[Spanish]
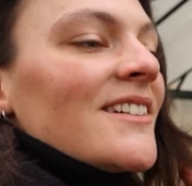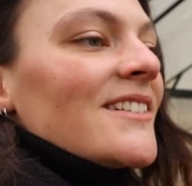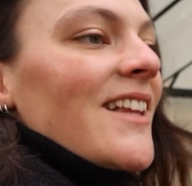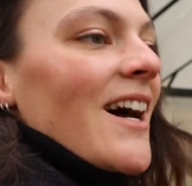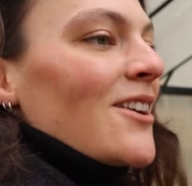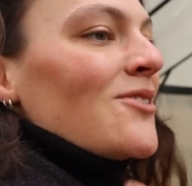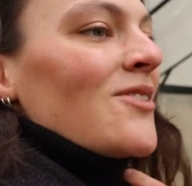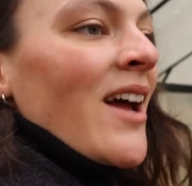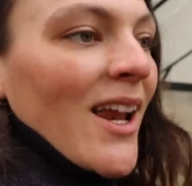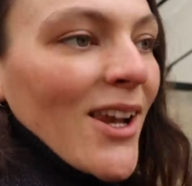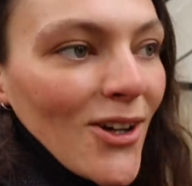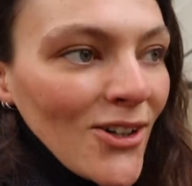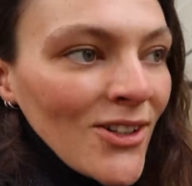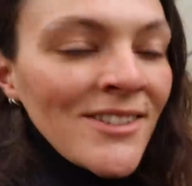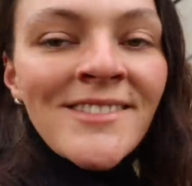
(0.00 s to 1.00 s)
dan un
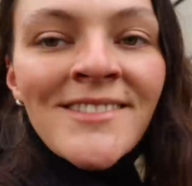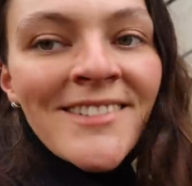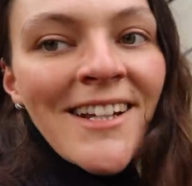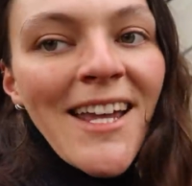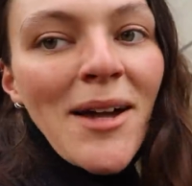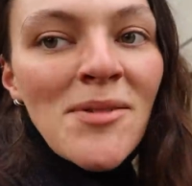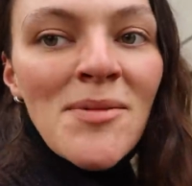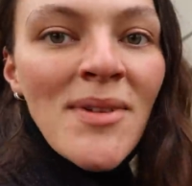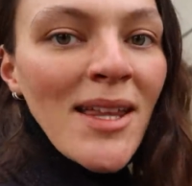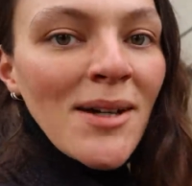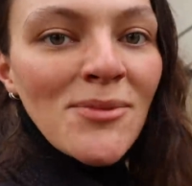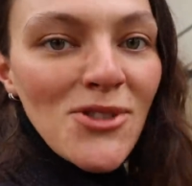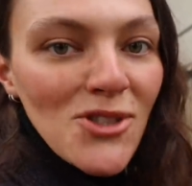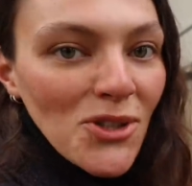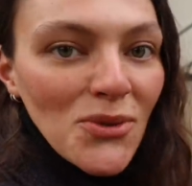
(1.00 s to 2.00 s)
algo que a mí me da
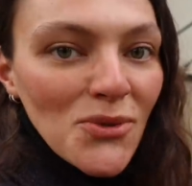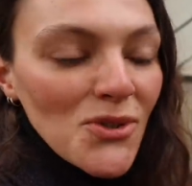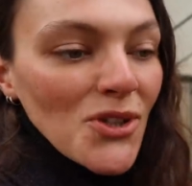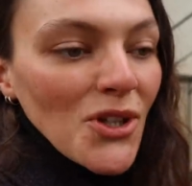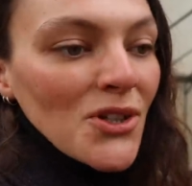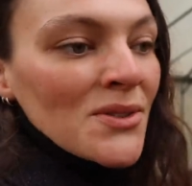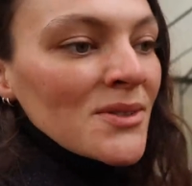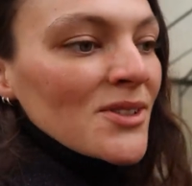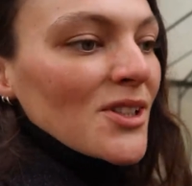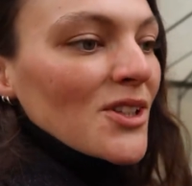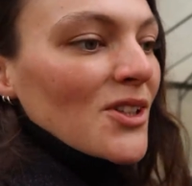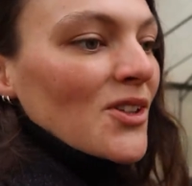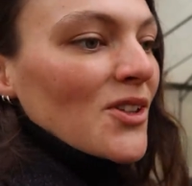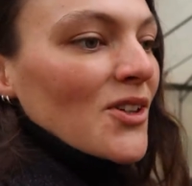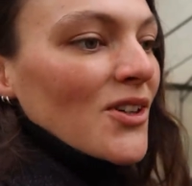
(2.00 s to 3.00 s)
mucho gusto,
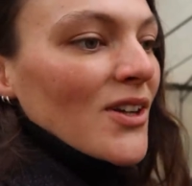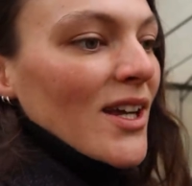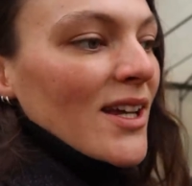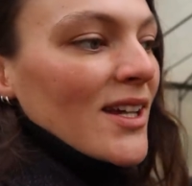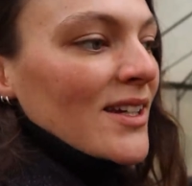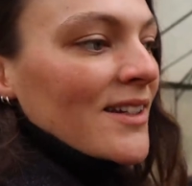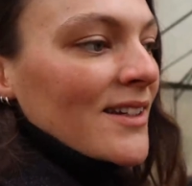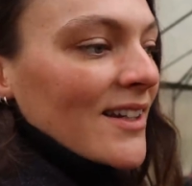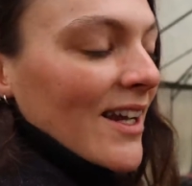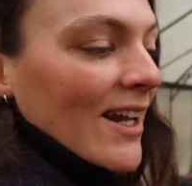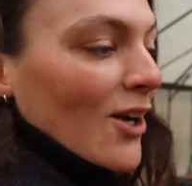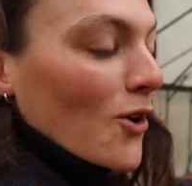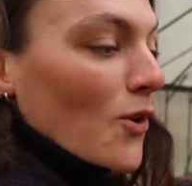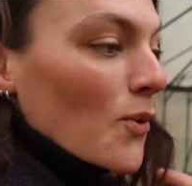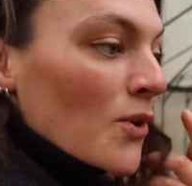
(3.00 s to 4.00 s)
sobre todo en,
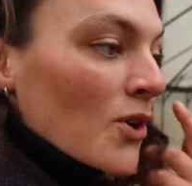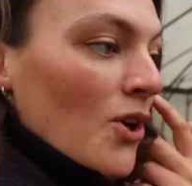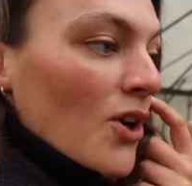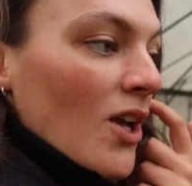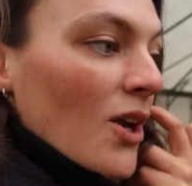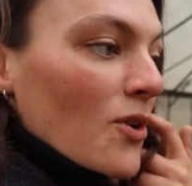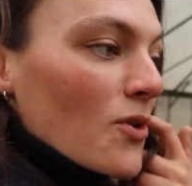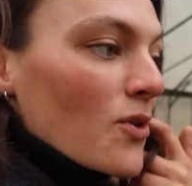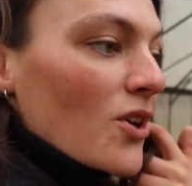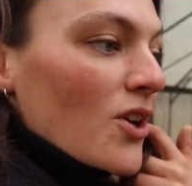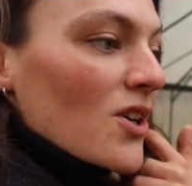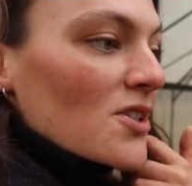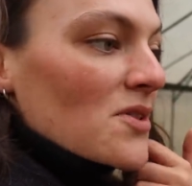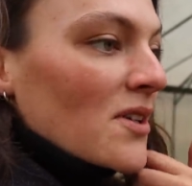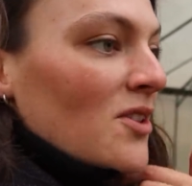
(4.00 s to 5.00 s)
junio y en
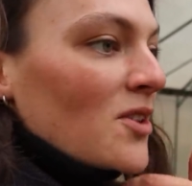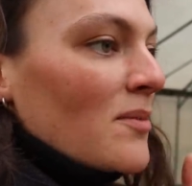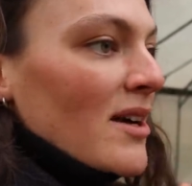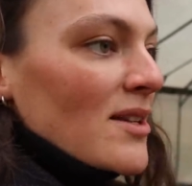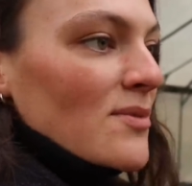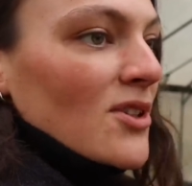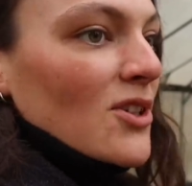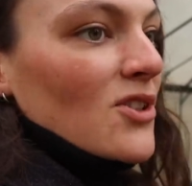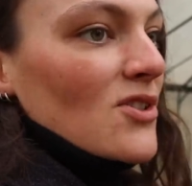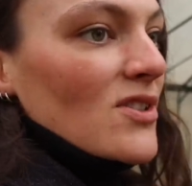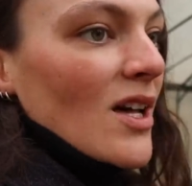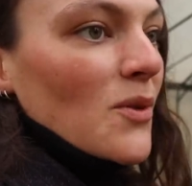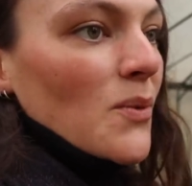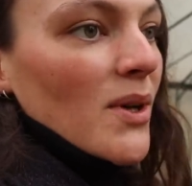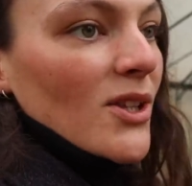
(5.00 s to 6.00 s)
julio es cuando más bonito
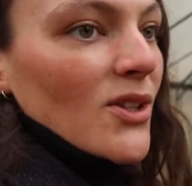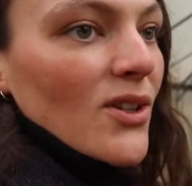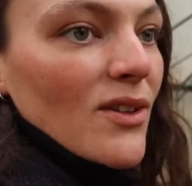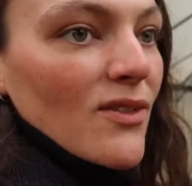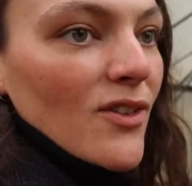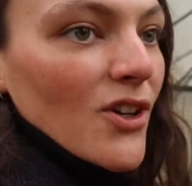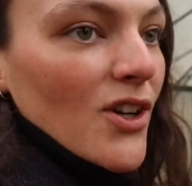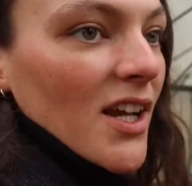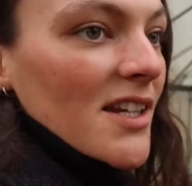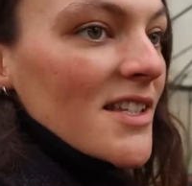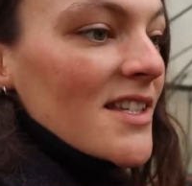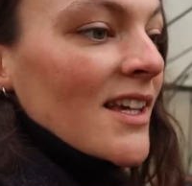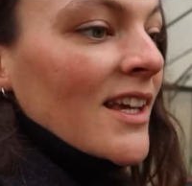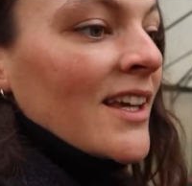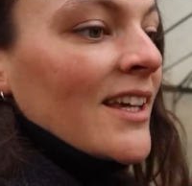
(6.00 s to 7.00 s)
está el huerto de
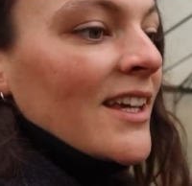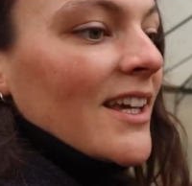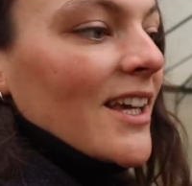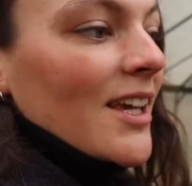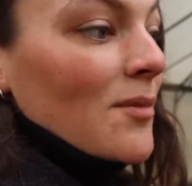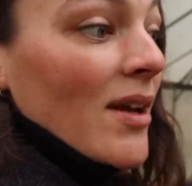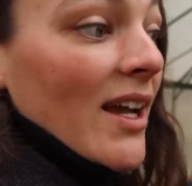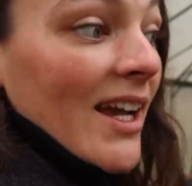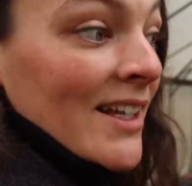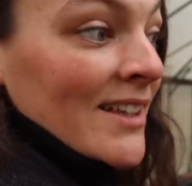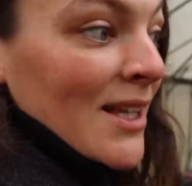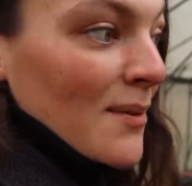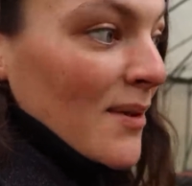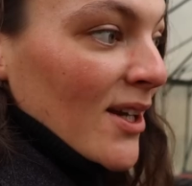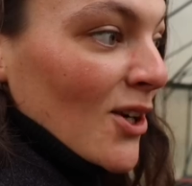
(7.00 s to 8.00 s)
flores y me
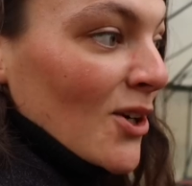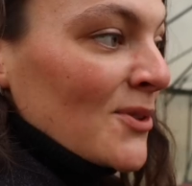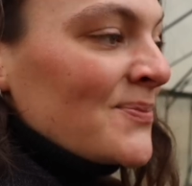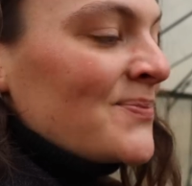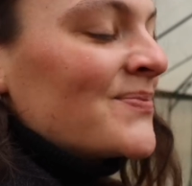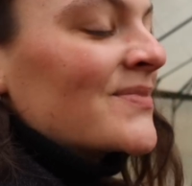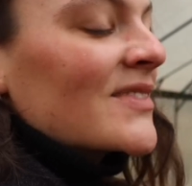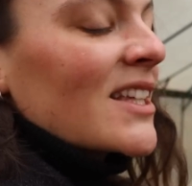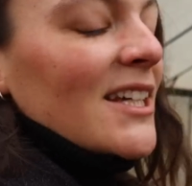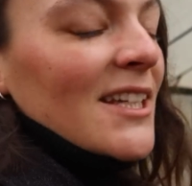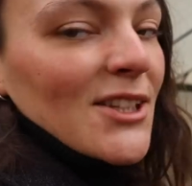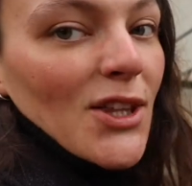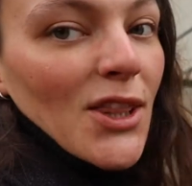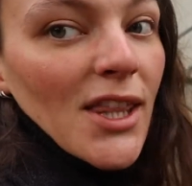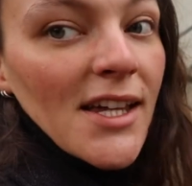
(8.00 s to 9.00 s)
encanta verlo.
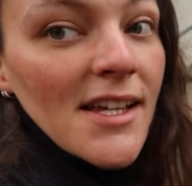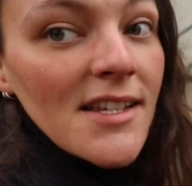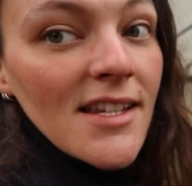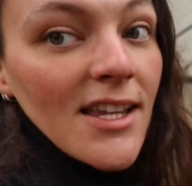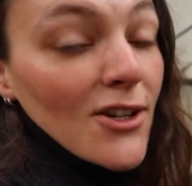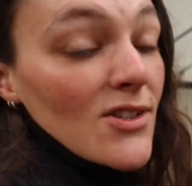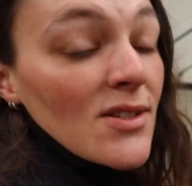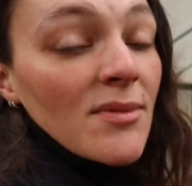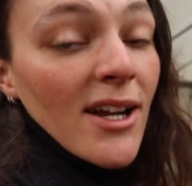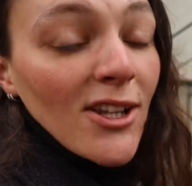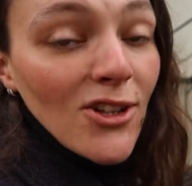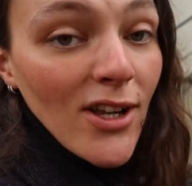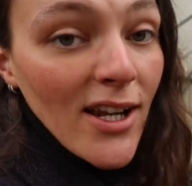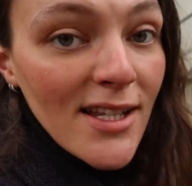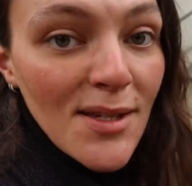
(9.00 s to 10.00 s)
Entonces quiero sembrar
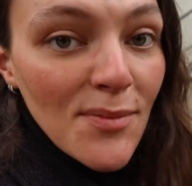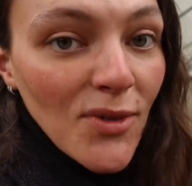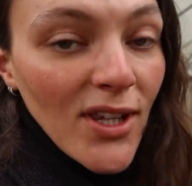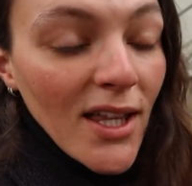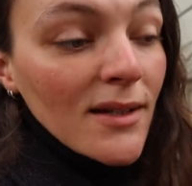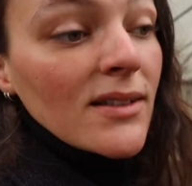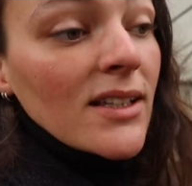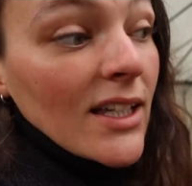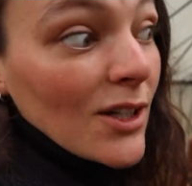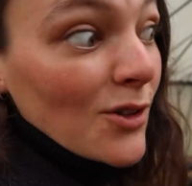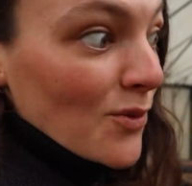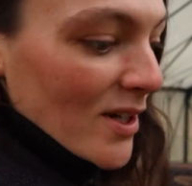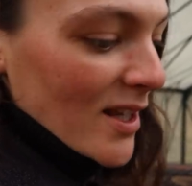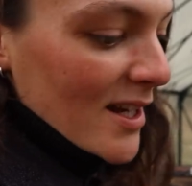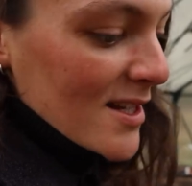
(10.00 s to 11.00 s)
todas las que pueda y
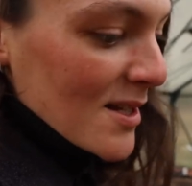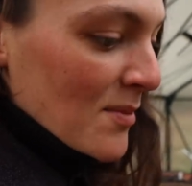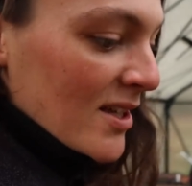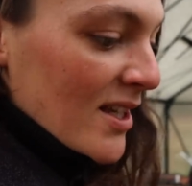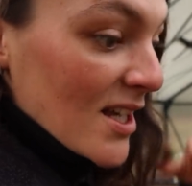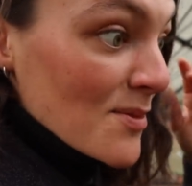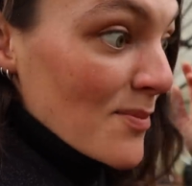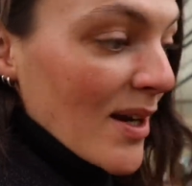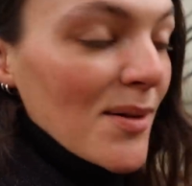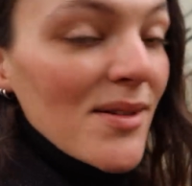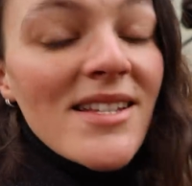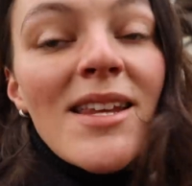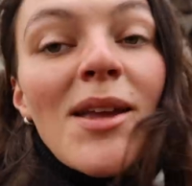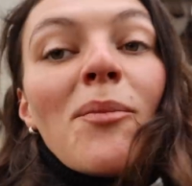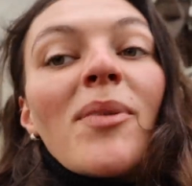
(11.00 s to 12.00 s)
guardar semillas para
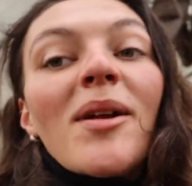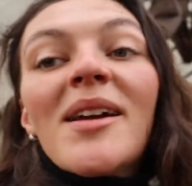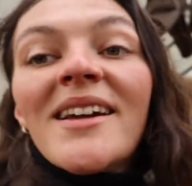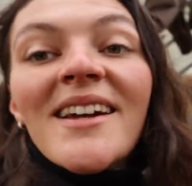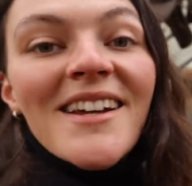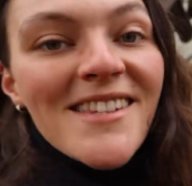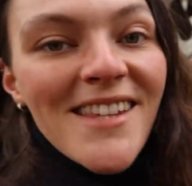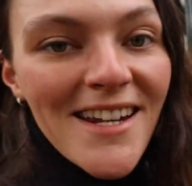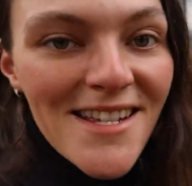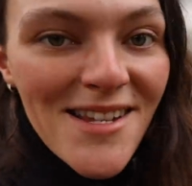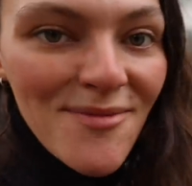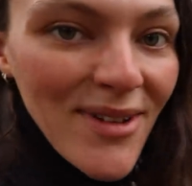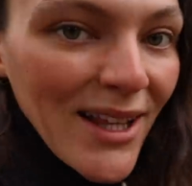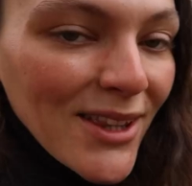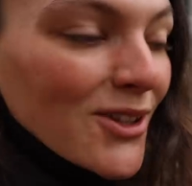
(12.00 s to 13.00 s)
siempre estar
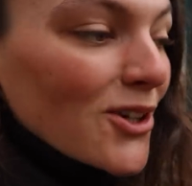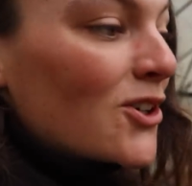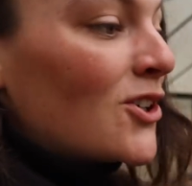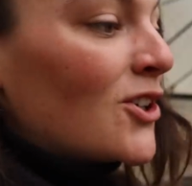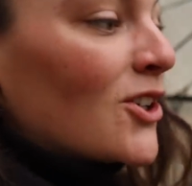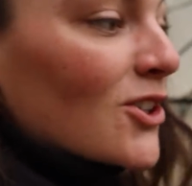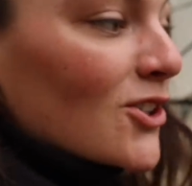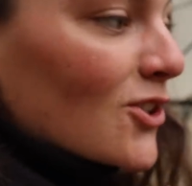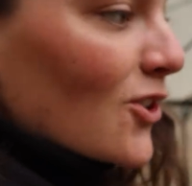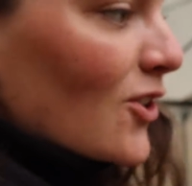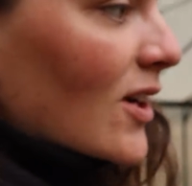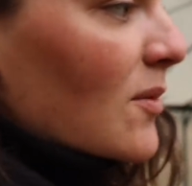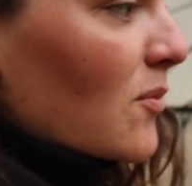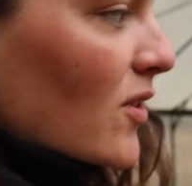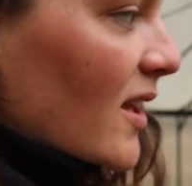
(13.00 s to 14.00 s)
sembrando todo
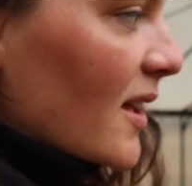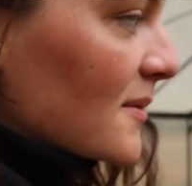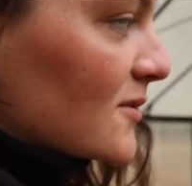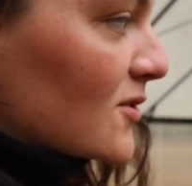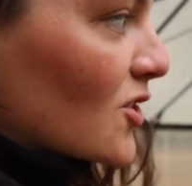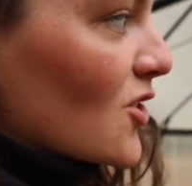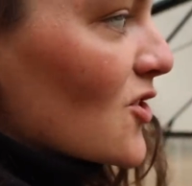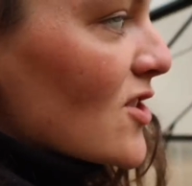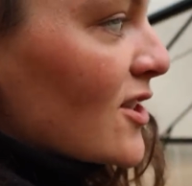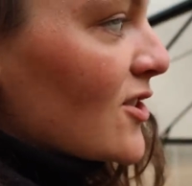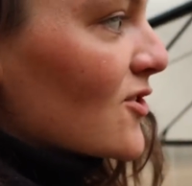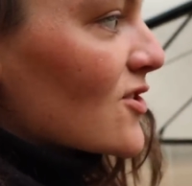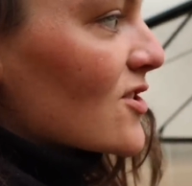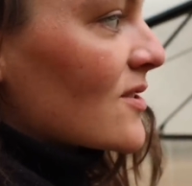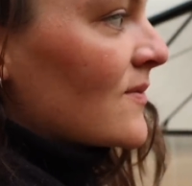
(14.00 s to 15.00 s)
lo que pueda, todos los
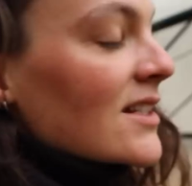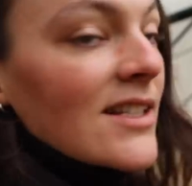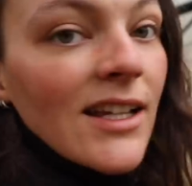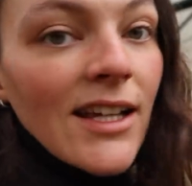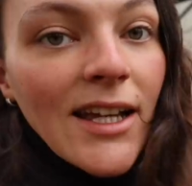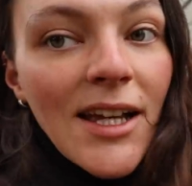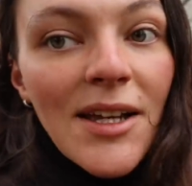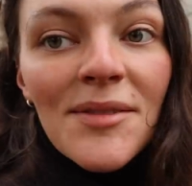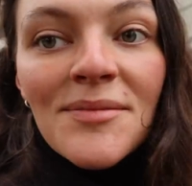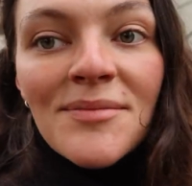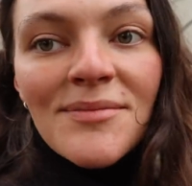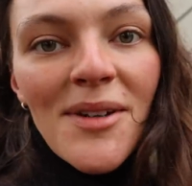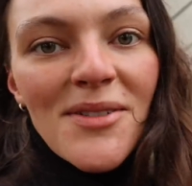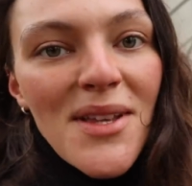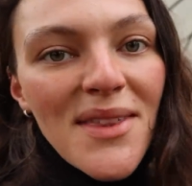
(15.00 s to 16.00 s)
años. Así que
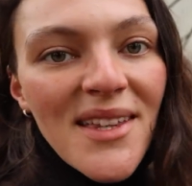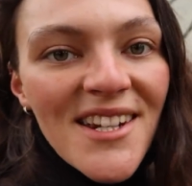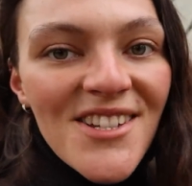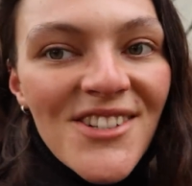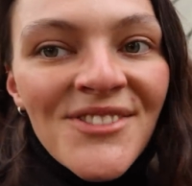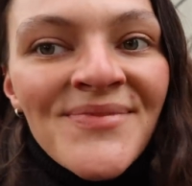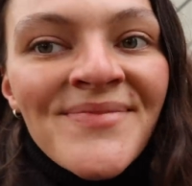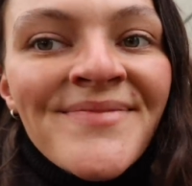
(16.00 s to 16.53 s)
vamos a hacer eso.